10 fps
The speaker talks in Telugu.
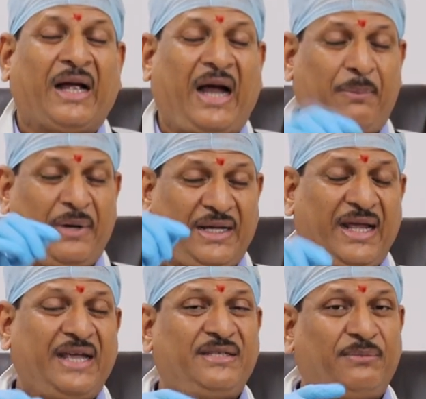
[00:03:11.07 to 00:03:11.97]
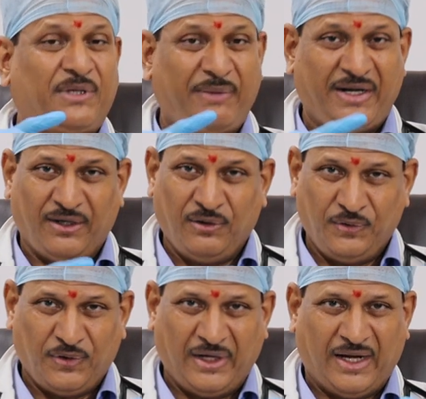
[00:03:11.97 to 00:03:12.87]
కాబట్టి ఏసిమ్టమాటిక్గా
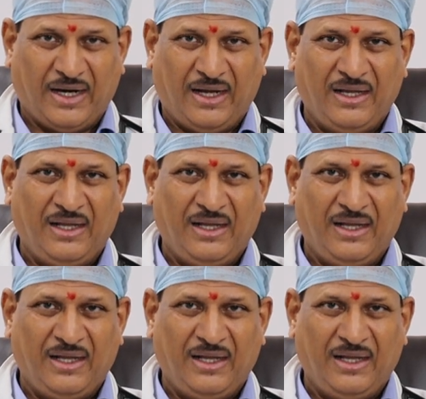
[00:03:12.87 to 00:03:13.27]
ఉంటున్నారా